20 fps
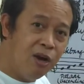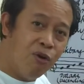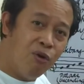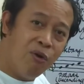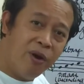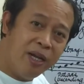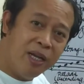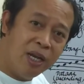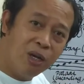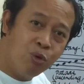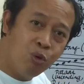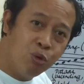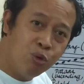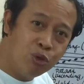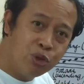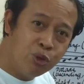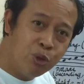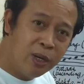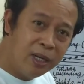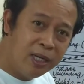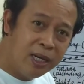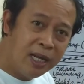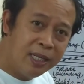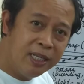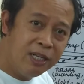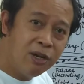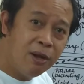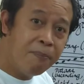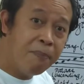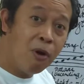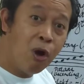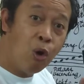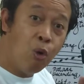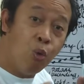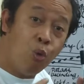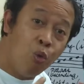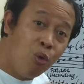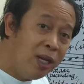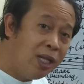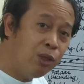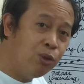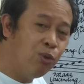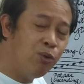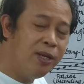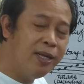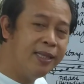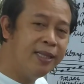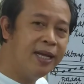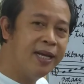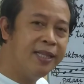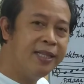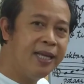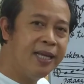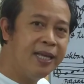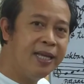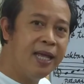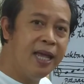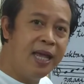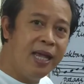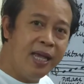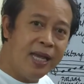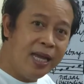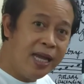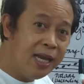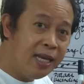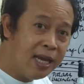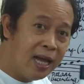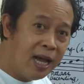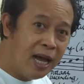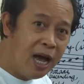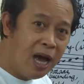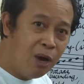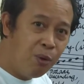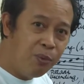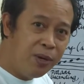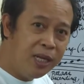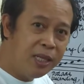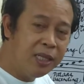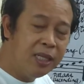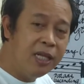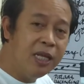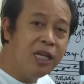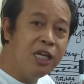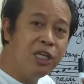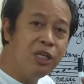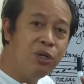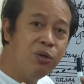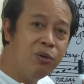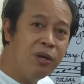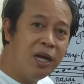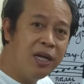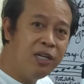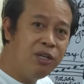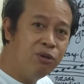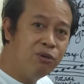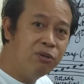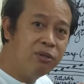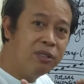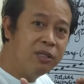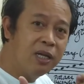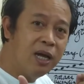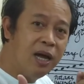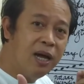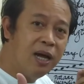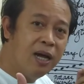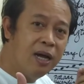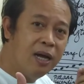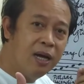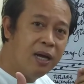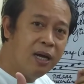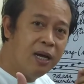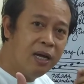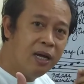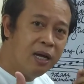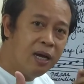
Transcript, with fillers: o kaya nagugustuhan natin na paulit-ulit nating inaawit, yun ay yung uh,